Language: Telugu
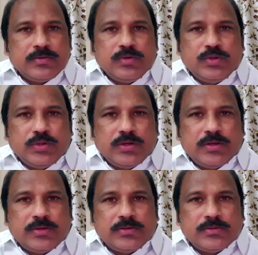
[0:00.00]

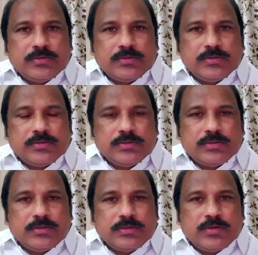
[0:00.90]
గుంటూరులో
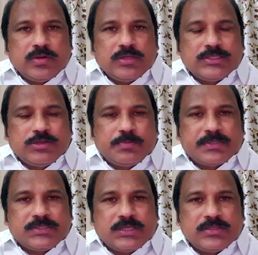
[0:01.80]
కోడలి
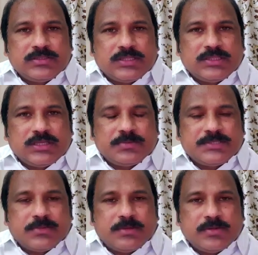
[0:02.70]
శివప్రసాద్ సంతాప
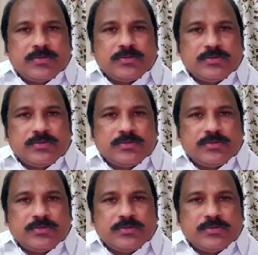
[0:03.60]
సభలో